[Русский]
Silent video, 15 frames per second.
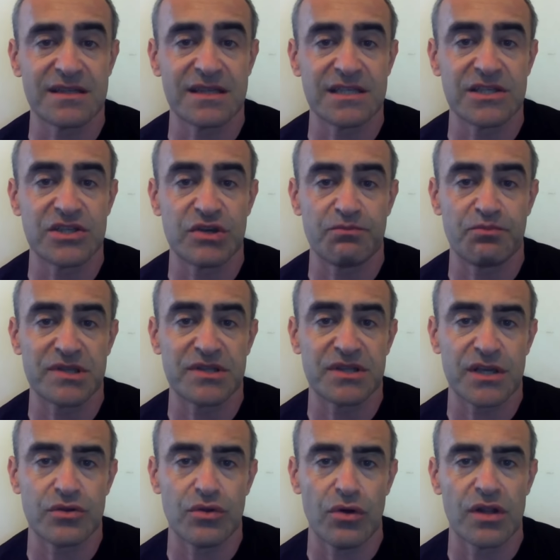платят тысячи по
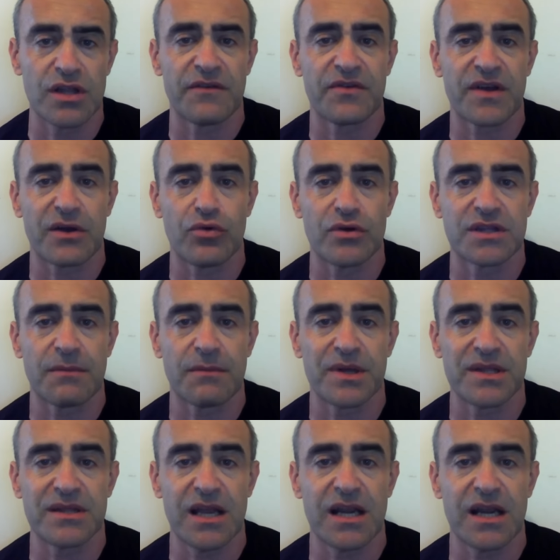три долларов, какой-то
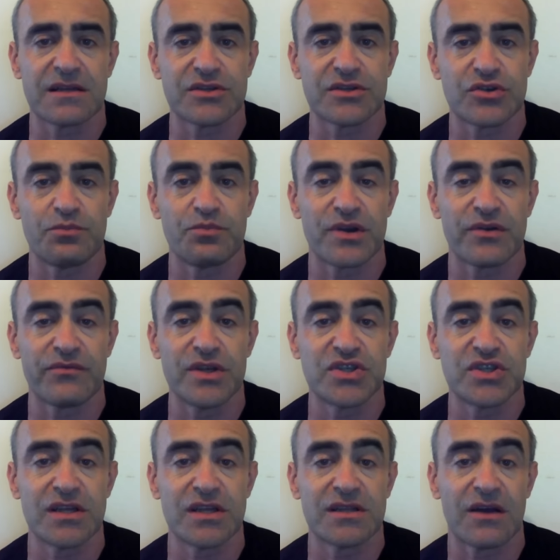подарок еще
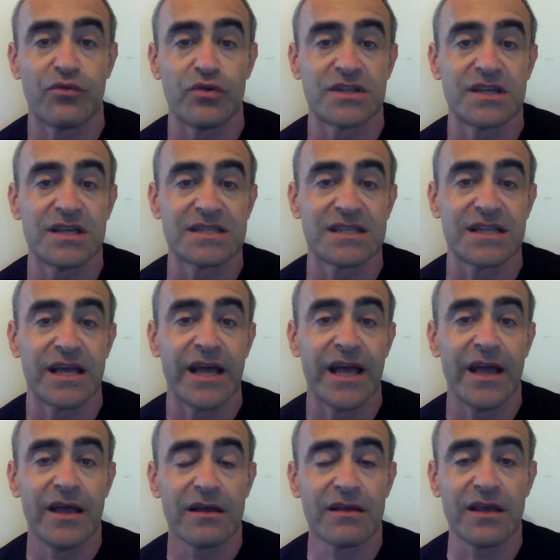первичный. Так вот,
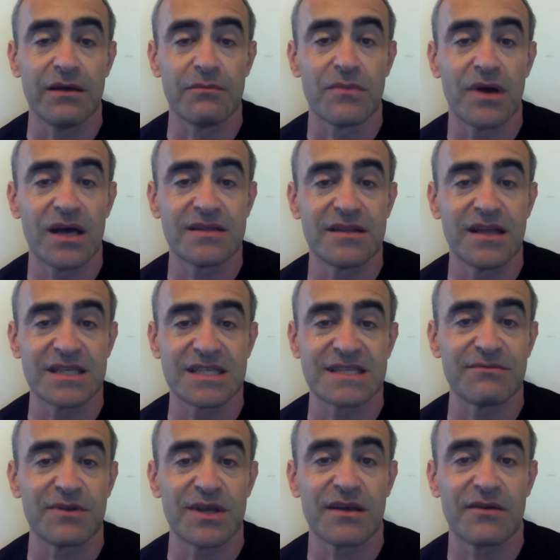если им
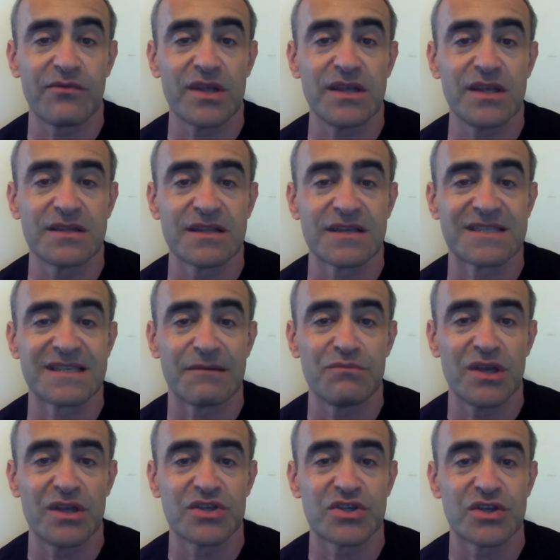отдаст своих военных за
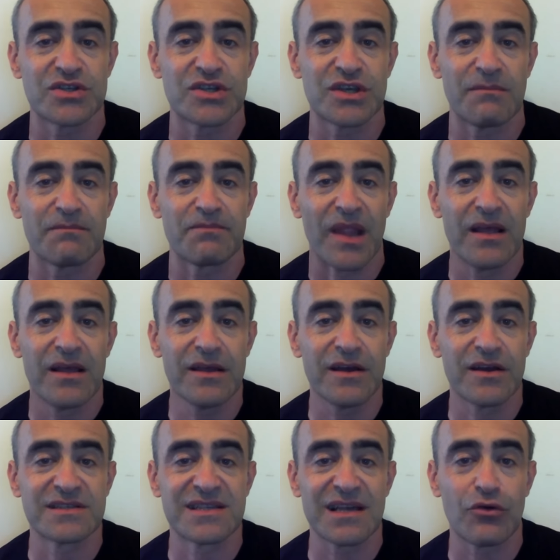меньше, чем
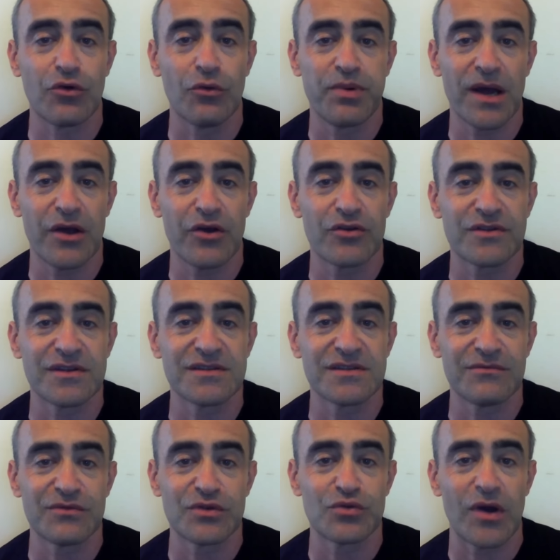их закупают
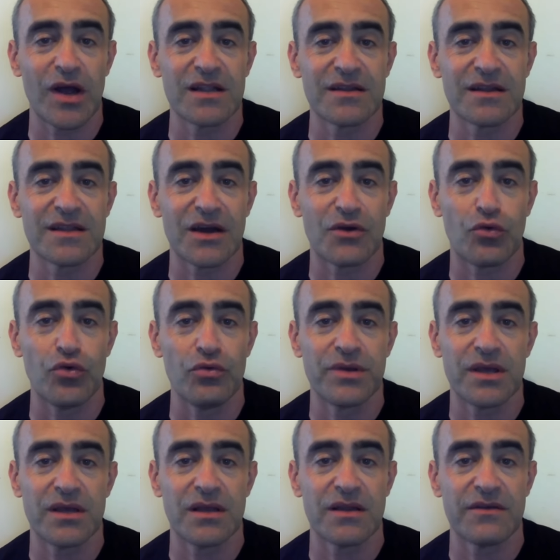индивидуально на
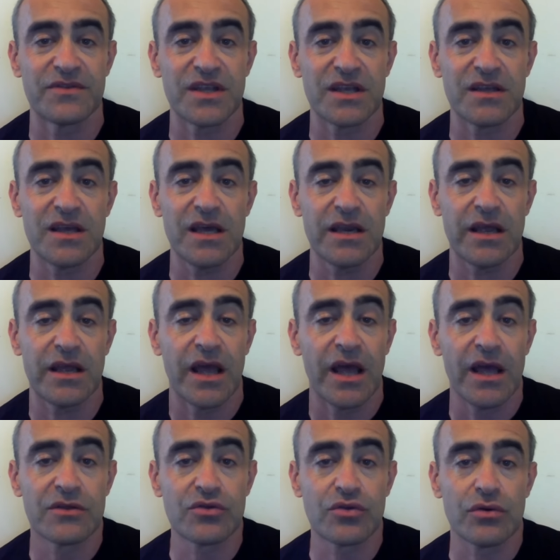Кубе или в
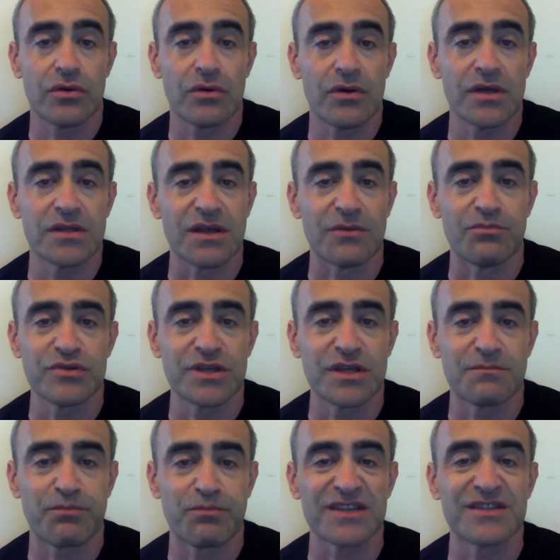Нигерии, то это
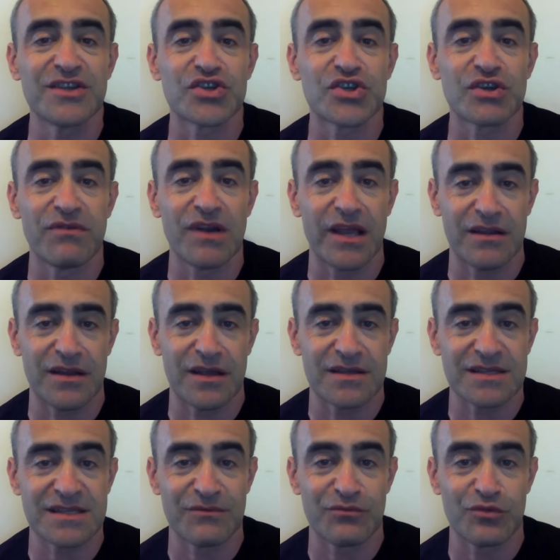будет
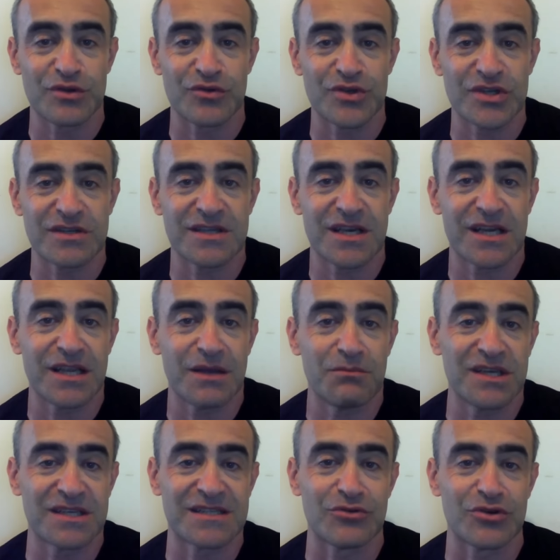продешевление с его точки
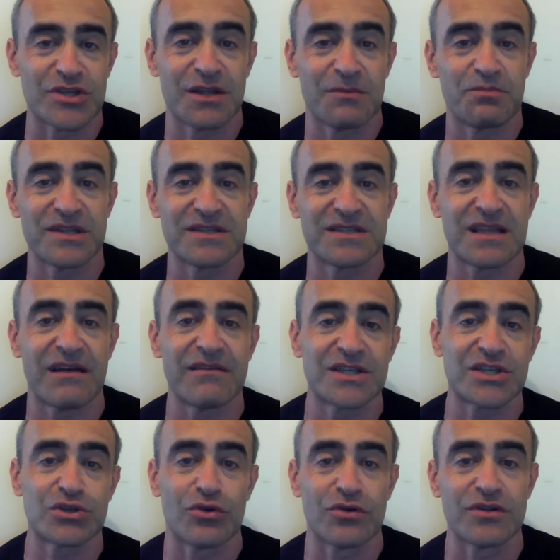зрения. Мне сложно
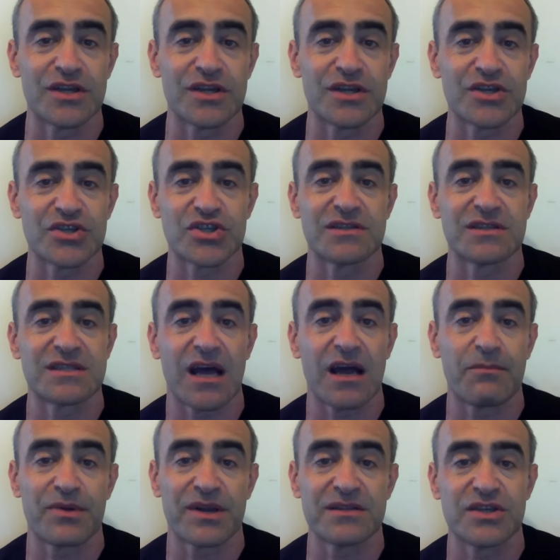представить, что он решит
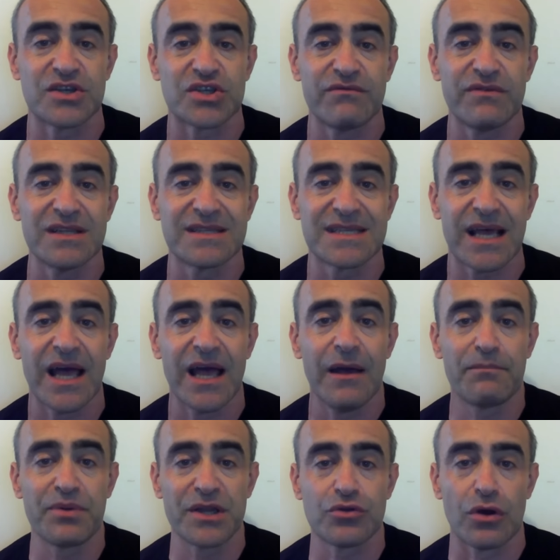так продешевиться,
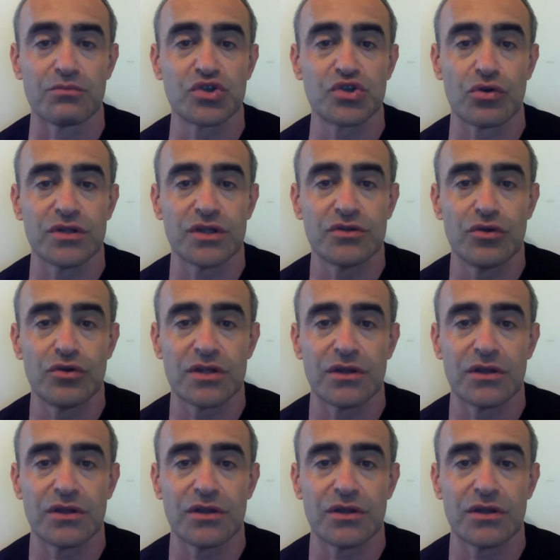при том, что он